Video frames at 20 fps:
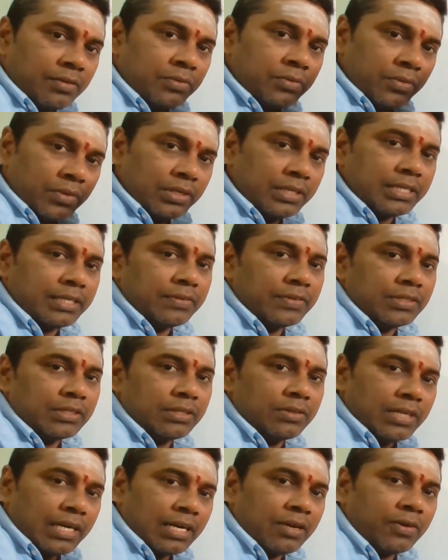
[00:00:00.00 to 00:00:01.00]
உங்களுக்கு
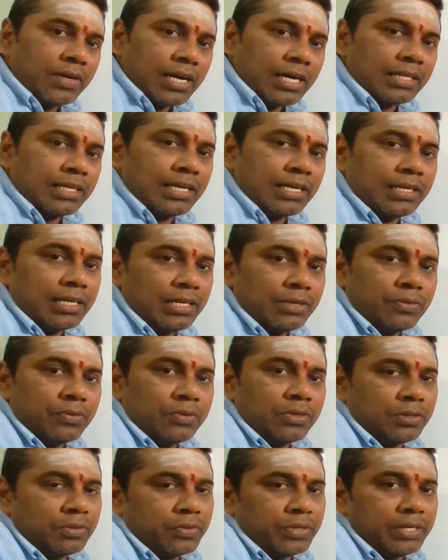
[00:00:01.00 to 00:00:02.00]
வந்து நல்ல ஒரு ஆதாயங்களை
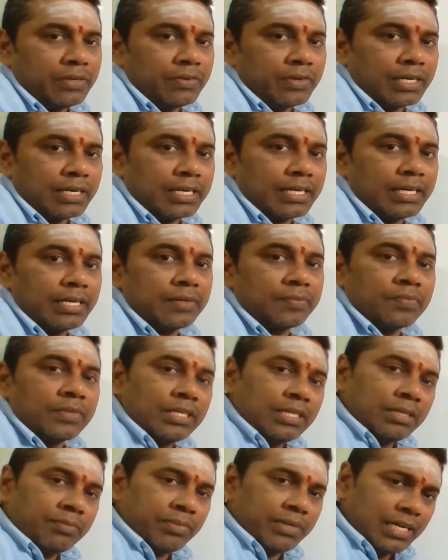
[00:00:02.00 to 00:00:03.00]
கொடுக்கக்கூடியவராக
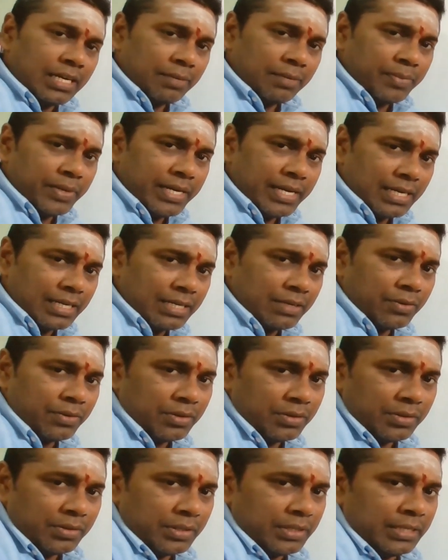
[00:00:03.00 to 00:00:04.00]
நல்லபடியாக
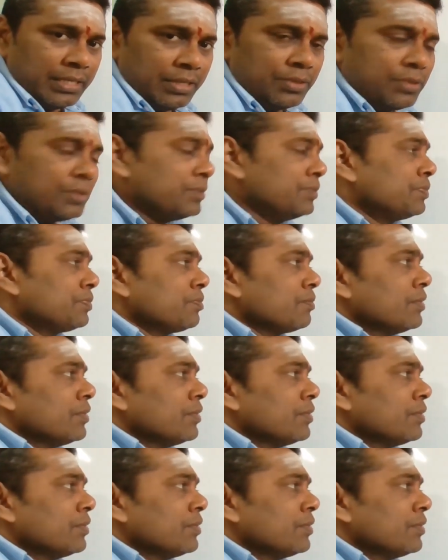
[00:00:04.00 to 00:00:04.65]
ஒரு இருக்கும்